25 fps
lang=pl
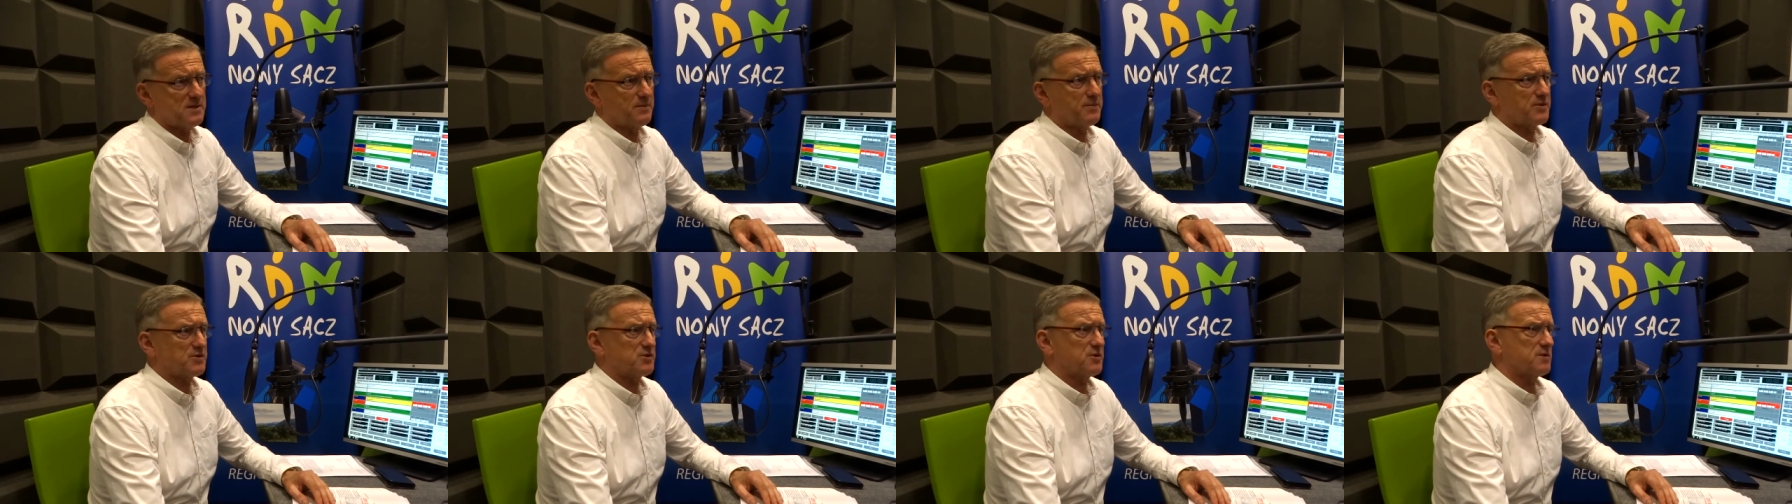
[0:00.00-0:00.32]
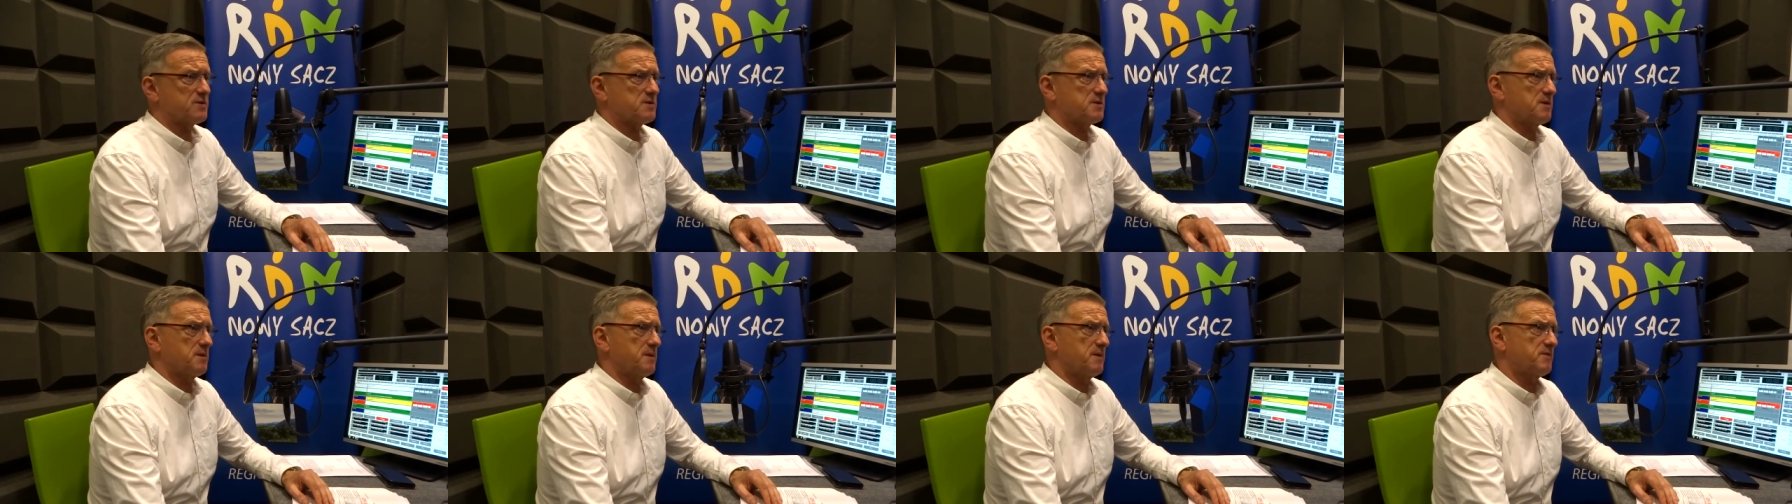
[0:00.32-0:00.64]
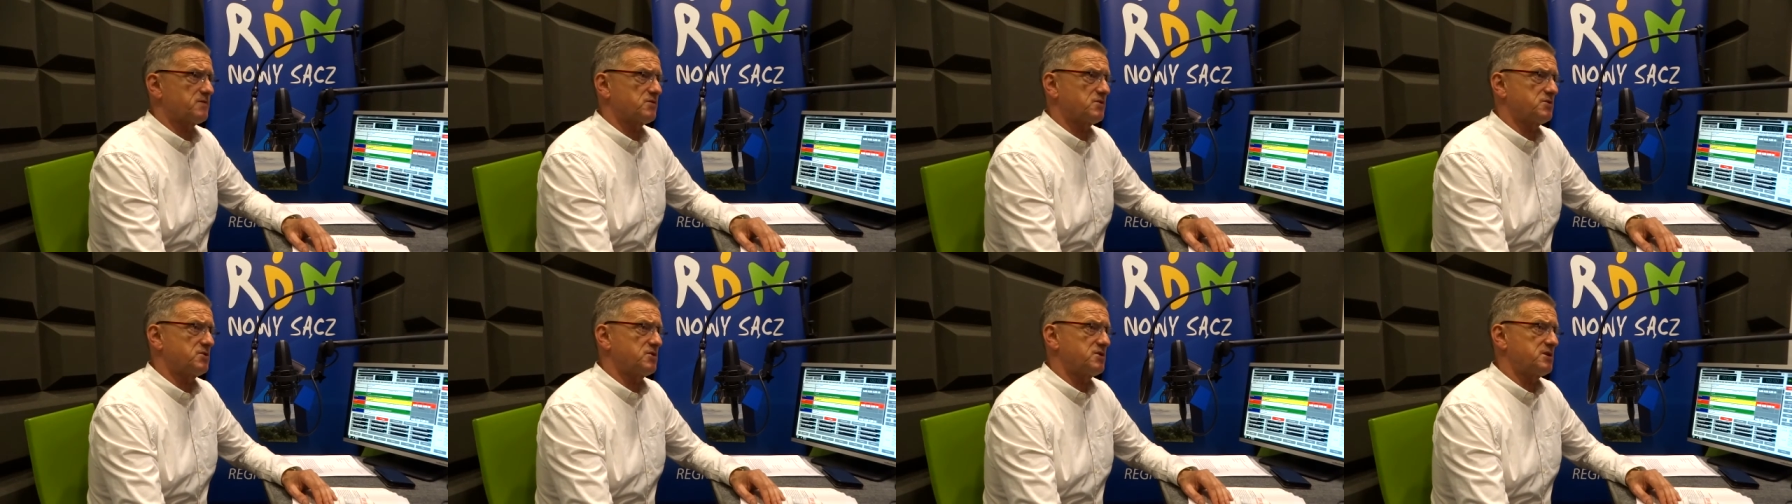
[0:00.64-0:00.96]
Proszę sobie
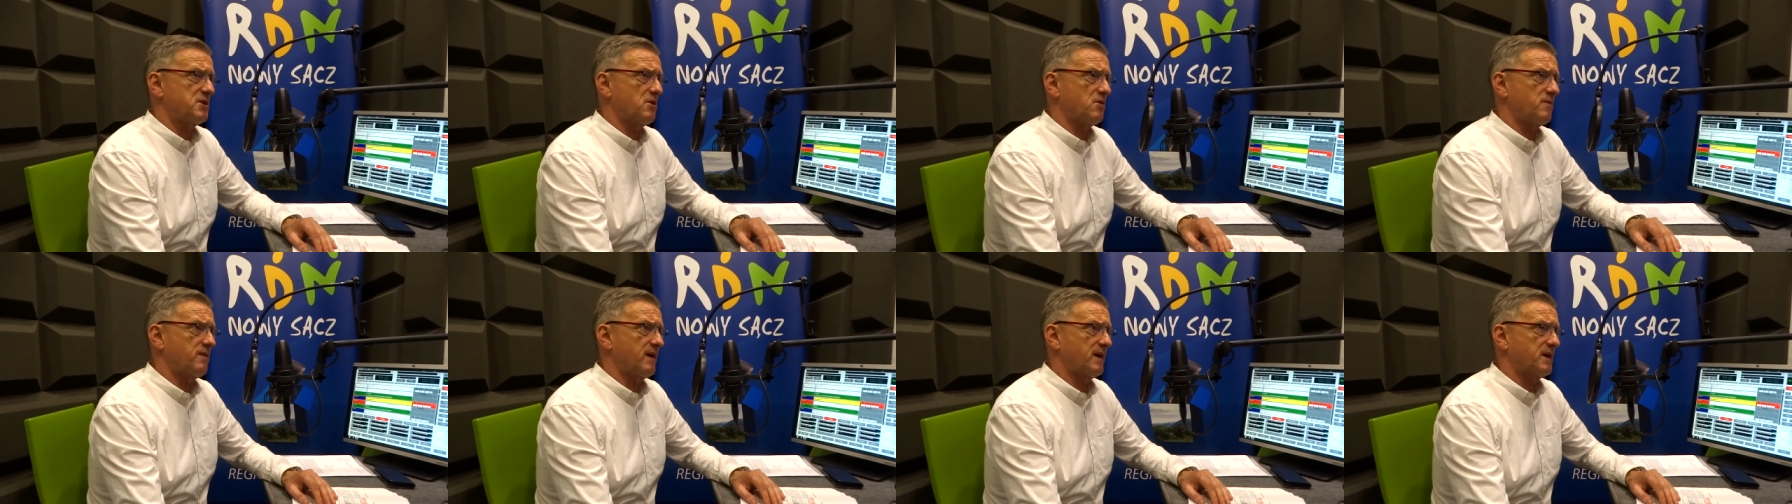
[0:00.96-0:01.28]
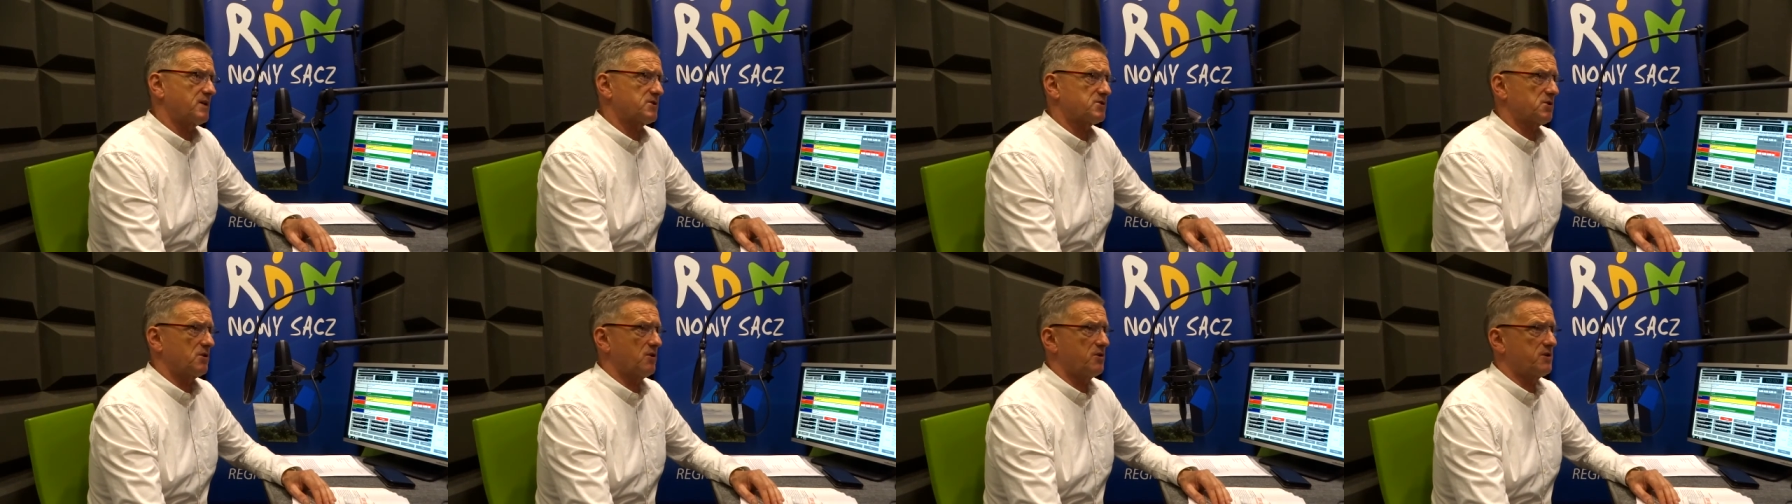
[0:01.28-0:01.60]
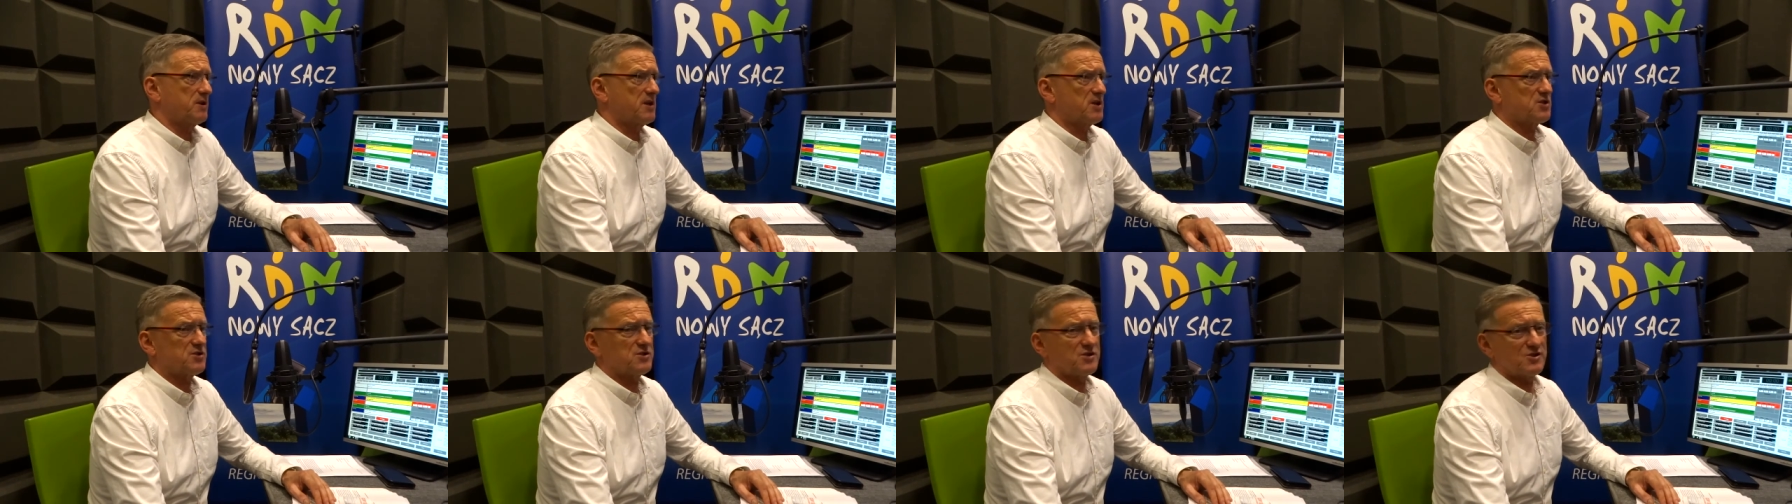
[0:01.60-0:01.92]
zwrócić na uwagę, że oni
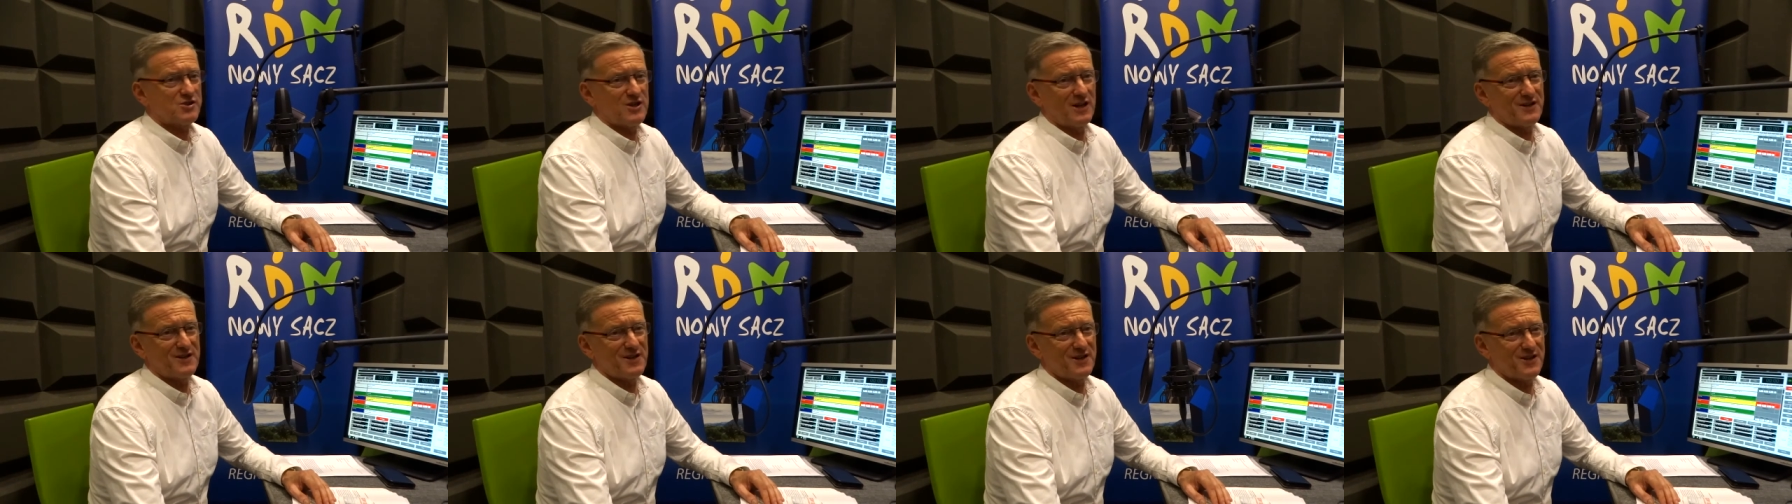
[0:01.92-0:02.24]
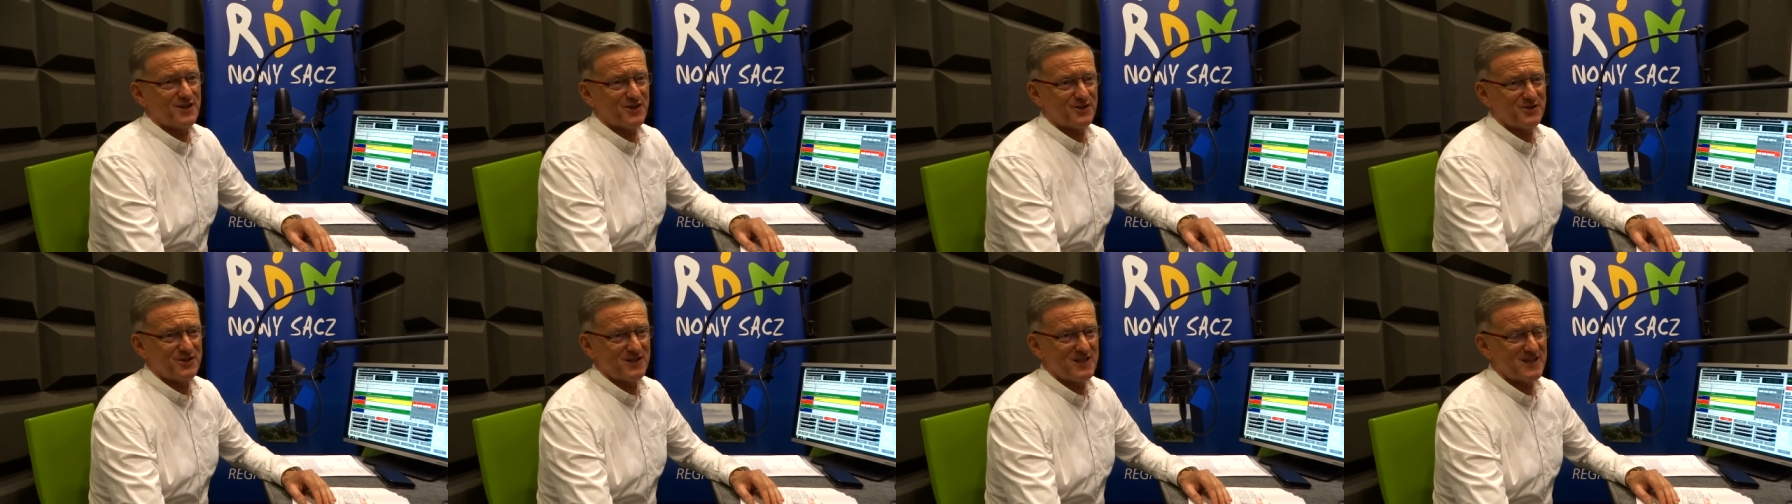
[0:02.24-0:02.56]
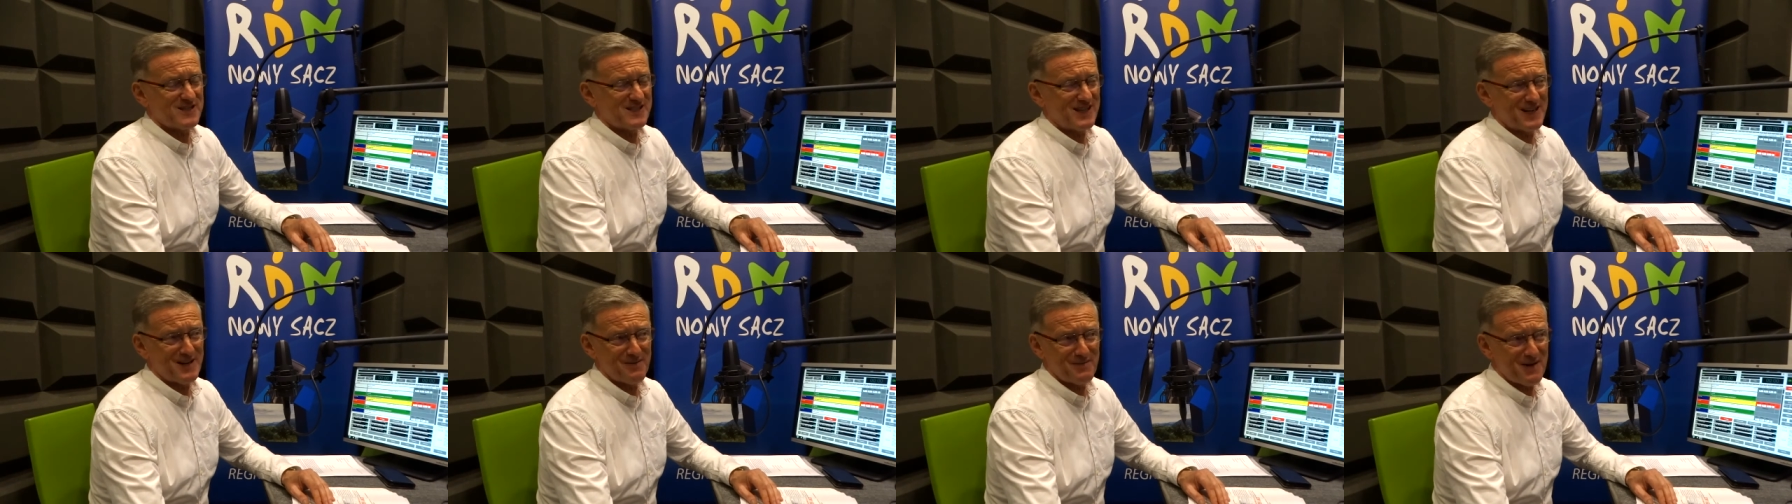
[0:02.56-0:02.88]
też żadnych kroci nie
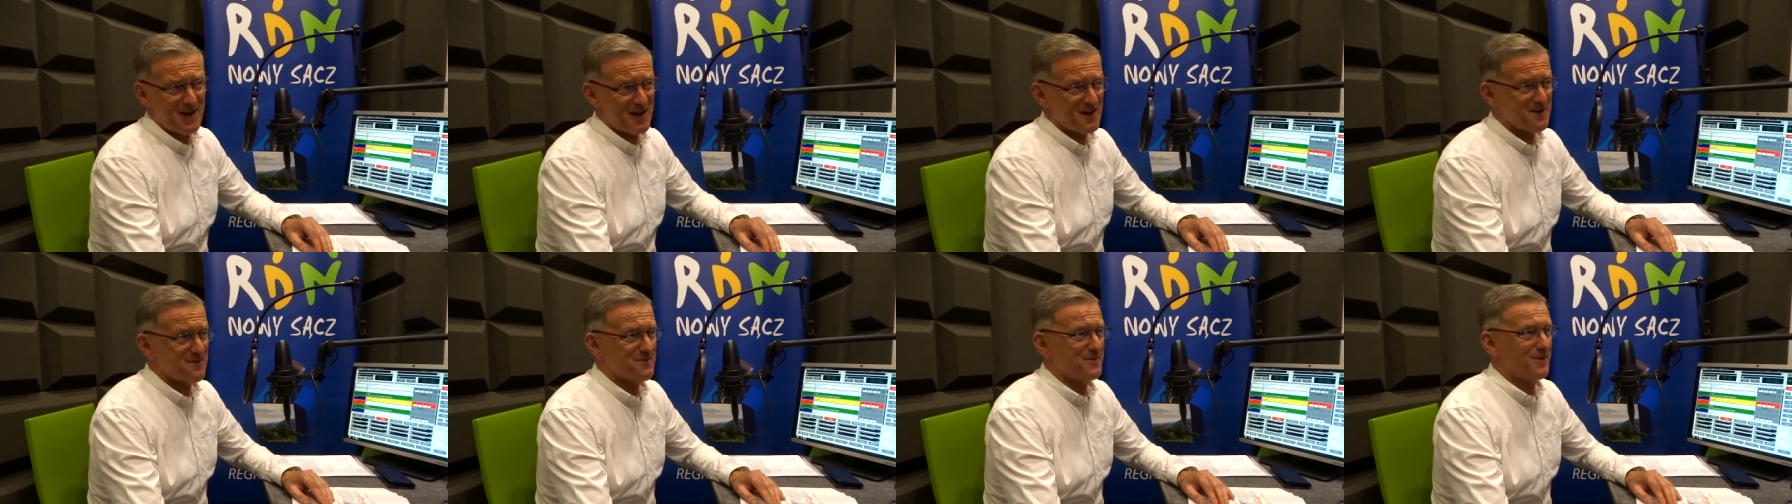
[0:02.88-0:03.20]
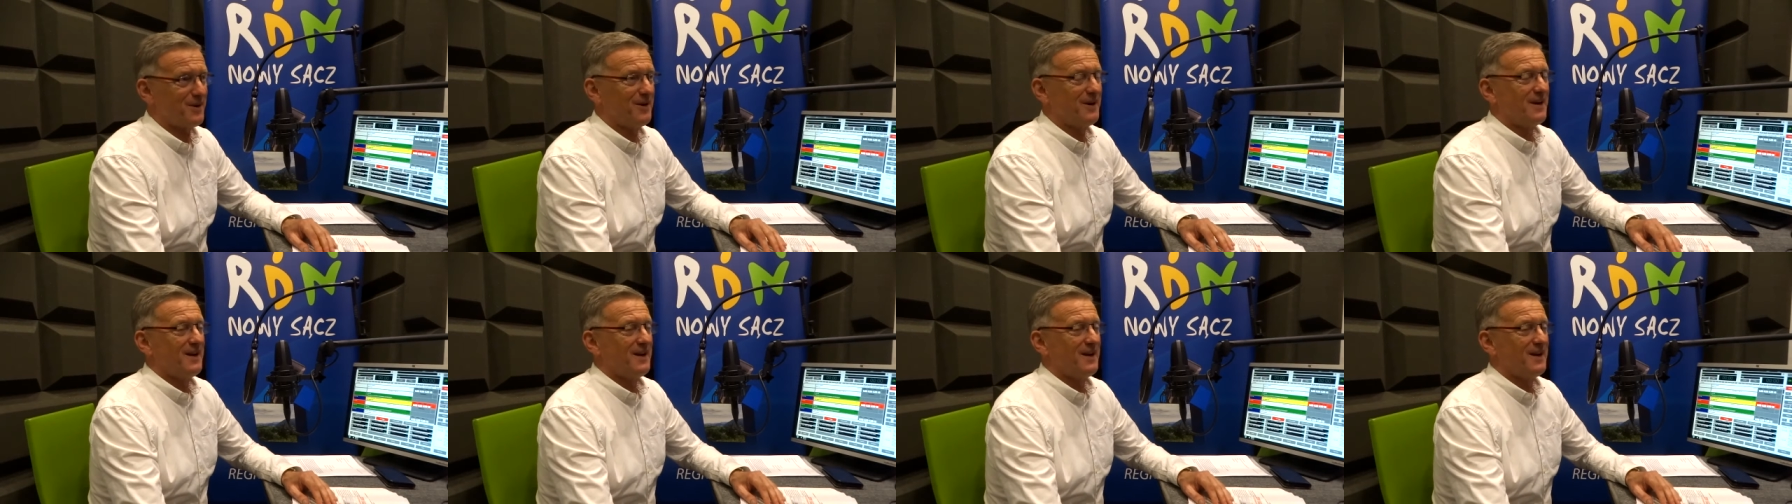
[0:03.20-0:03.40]
zarabiają, bo